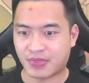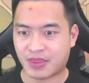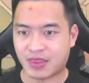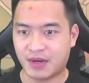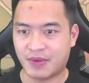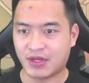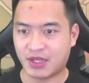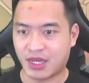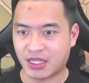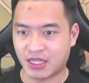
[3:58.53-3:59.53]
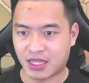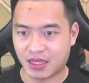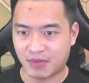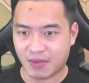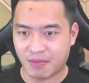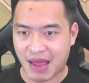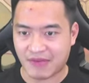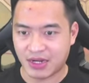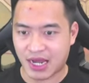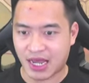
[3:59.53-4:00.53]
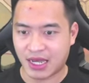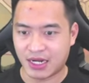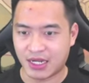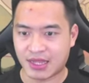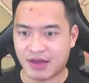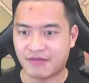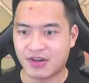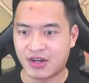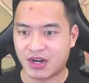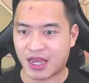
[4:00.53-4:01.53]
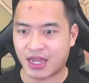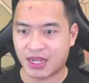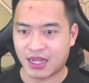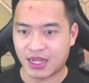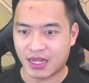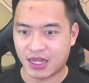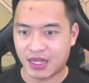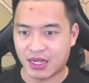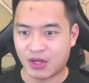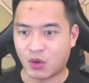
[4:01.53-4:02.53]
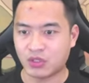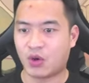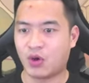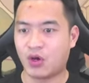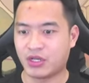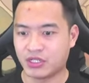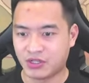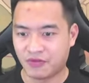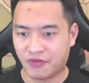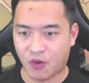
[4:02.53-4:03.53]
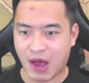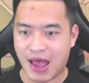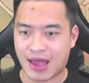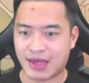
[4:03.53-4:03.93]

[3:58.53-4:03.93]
thế là mình có thể thỉnh thần thêm được ba phát nữa này địa tạng vương này ôi rồi ôi sư phụ à